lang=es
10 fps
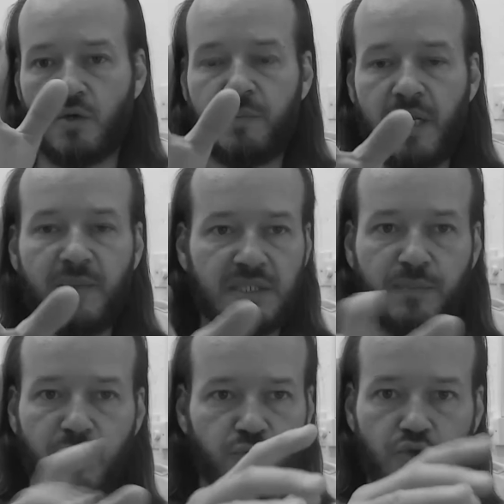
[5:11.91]
espérame, sí
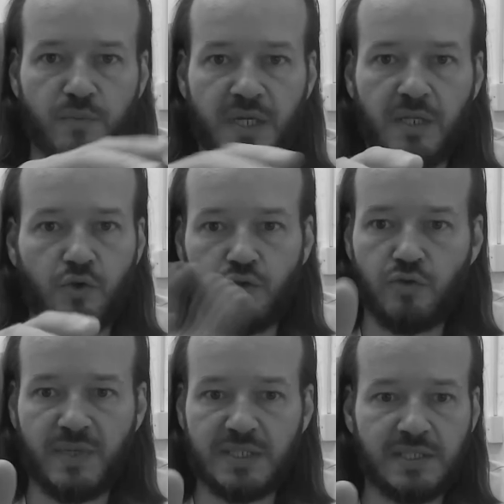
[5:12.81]
podemos comer de todos,
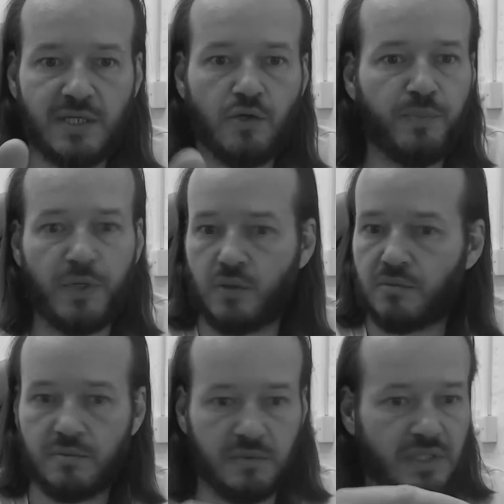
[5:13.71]
nomás de este no, pero
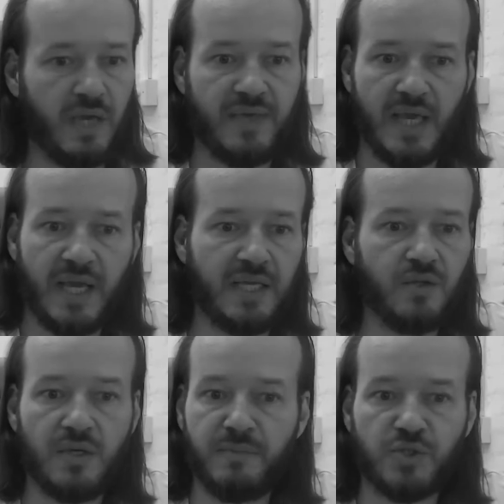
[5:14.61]
ya había caído
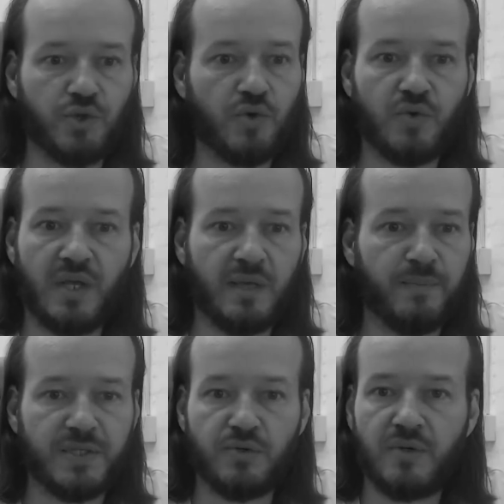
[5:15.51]
y empezó, con un,
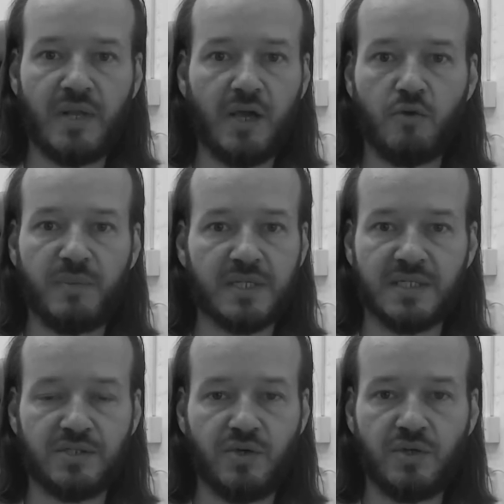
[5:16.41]
empezó en una
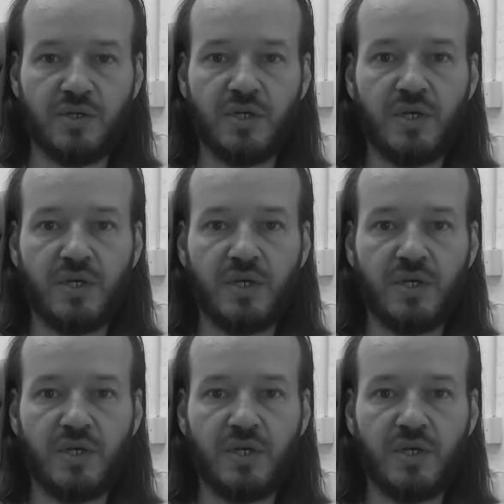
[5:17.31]
conversación